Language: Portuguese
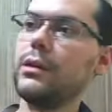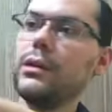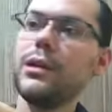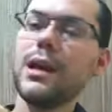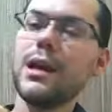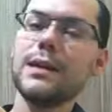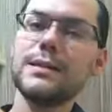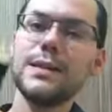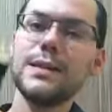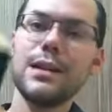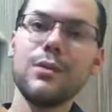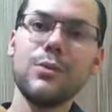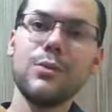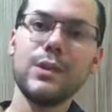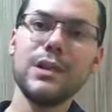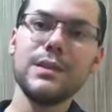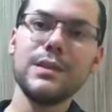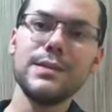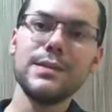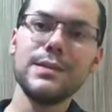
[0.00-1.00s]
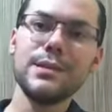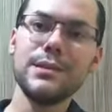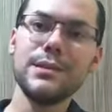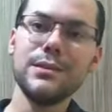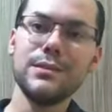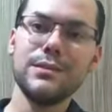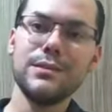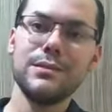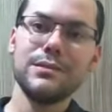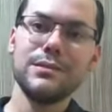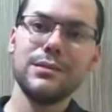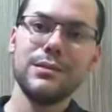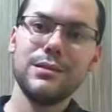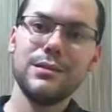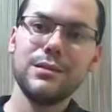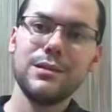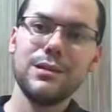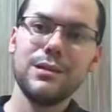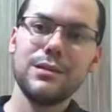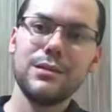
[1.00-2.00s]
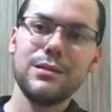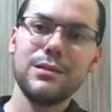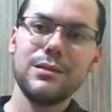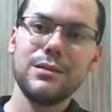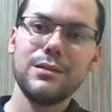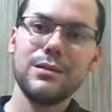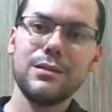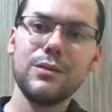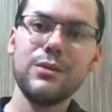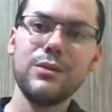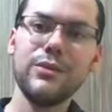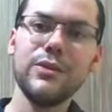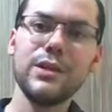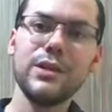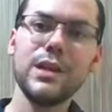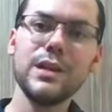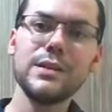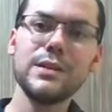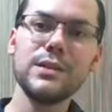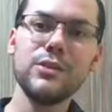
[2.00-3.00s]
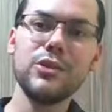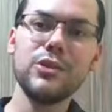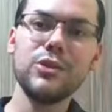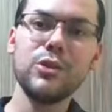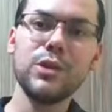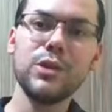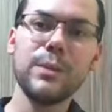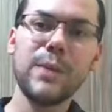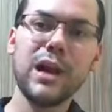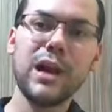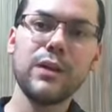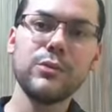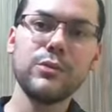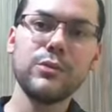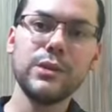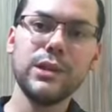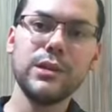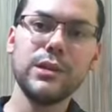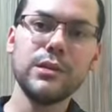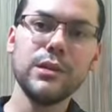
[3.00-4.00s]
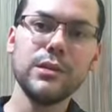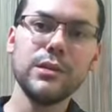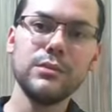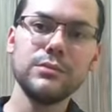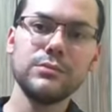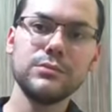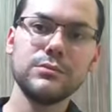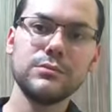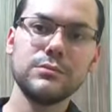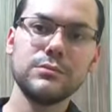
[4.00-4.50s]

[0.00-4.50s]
E a sequência Confidências de Dona Marculina,